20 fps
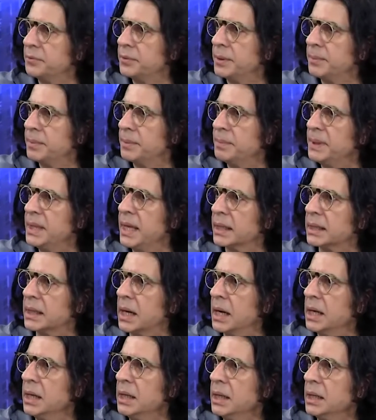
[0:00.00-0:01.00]
filmi. Bir dakika.
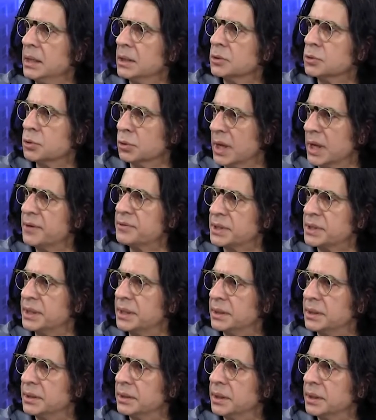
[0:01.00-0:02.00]

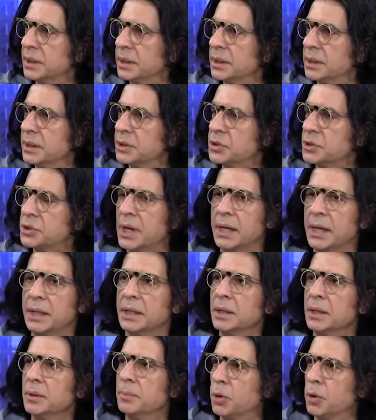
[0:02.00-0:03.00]
Zulawski e, şey,
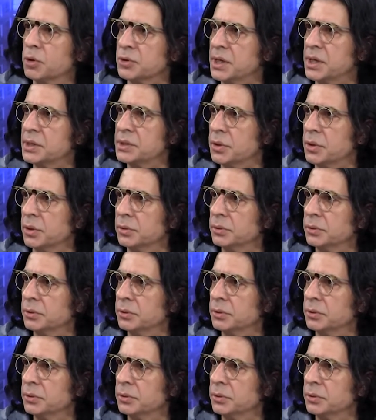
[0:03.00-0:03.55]
Posesyon.